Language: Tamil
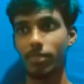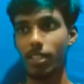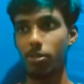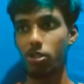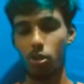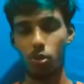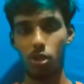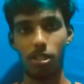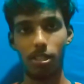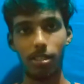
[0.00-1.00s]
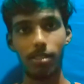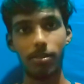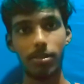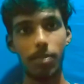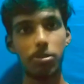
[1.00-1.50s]
எப்படி சொல்கிறது ஒரு
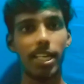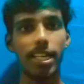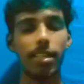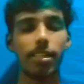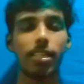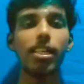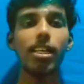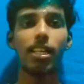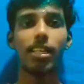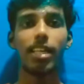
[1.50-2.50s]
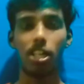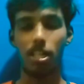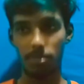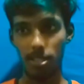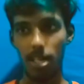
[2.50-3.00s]
சப்ஜெக்டே இருக்குது
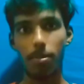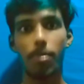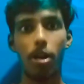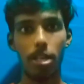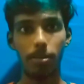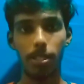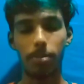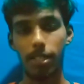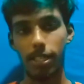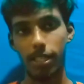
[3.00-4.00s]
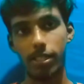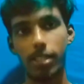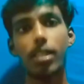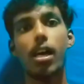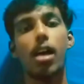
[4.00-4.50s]
எர்கானமிக்ஸ்னால் நம்ம பாடியை பற்றி படிக்கிறது
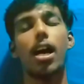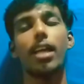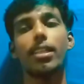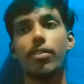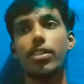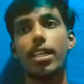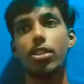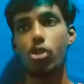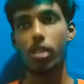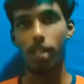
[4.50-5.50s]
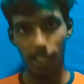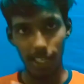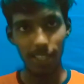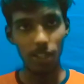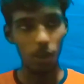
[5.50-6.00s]
அதில் வந்து என்ன
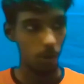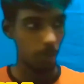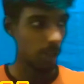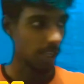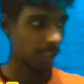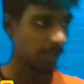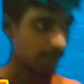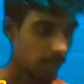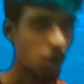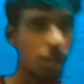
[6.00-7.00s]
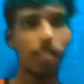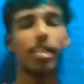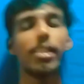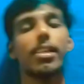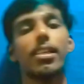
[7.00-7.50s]
சொல்லியிருக்காங்கன்னா எந்த ஒரு பொருளாக இருந்தாலுமே உட்காந்து
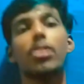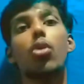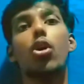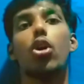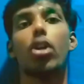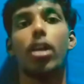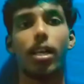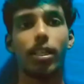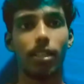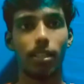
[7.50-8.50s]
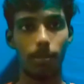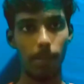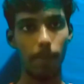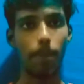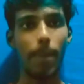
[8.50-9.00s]
எடுக்கிறது உங்களோட அந்த
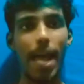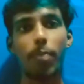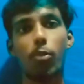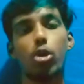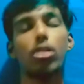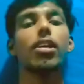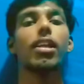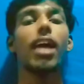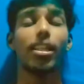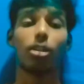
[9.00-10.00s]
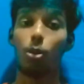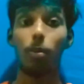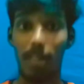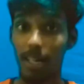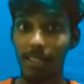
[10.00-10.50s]
பேக் போன் இருக்குல்ல அதுக்கு
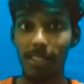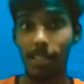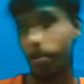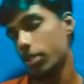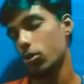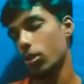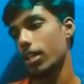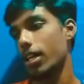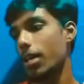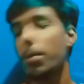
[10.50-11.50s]
ரொம்ப நல்லது அப்படின்னு சொல்லியிருக்காங்க